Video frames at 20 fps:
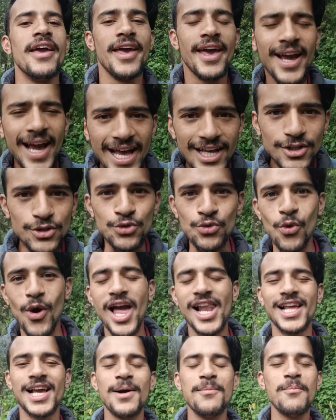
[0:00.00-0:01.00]
hey guys,
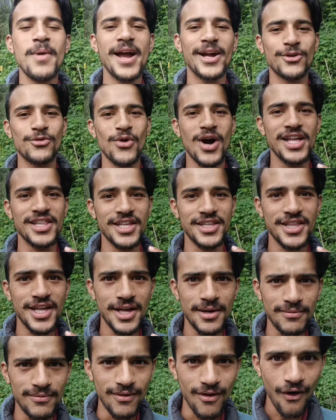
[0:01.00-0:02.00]
welcome back to
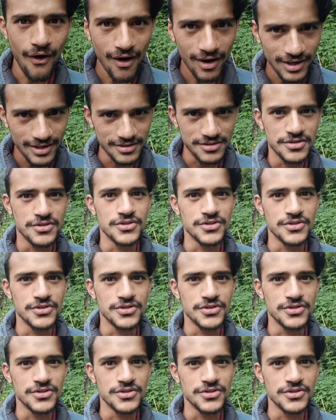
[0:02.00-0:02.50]
another vlog.